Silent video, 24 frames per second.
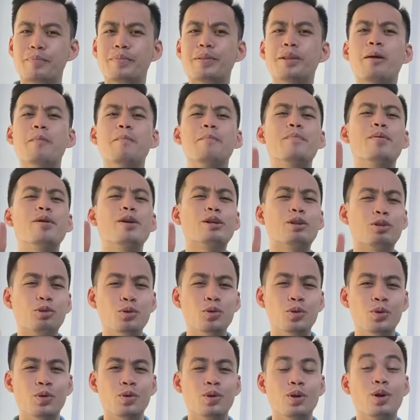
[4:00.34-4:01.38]
number
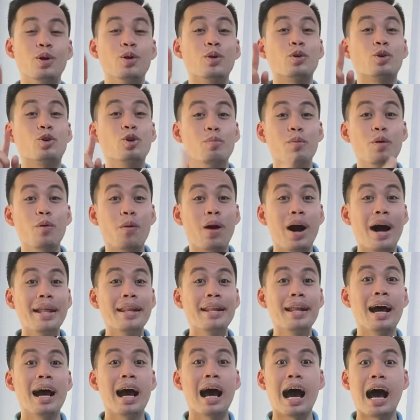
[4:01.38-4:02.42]
2, gumawa
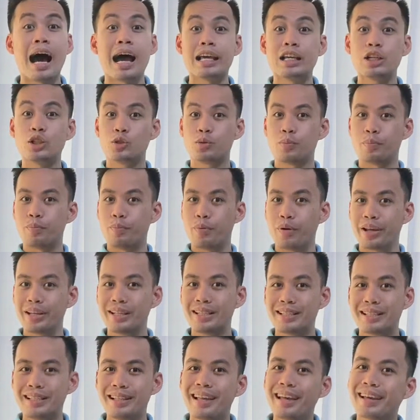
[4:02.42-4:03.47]
ng ice
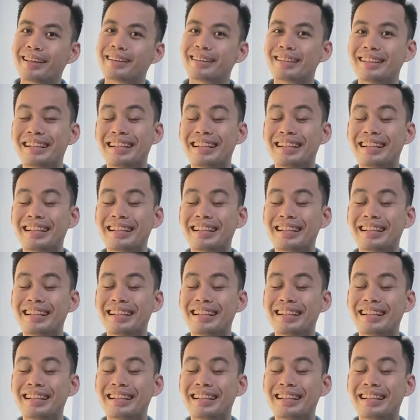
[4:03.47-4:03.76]
bracelet.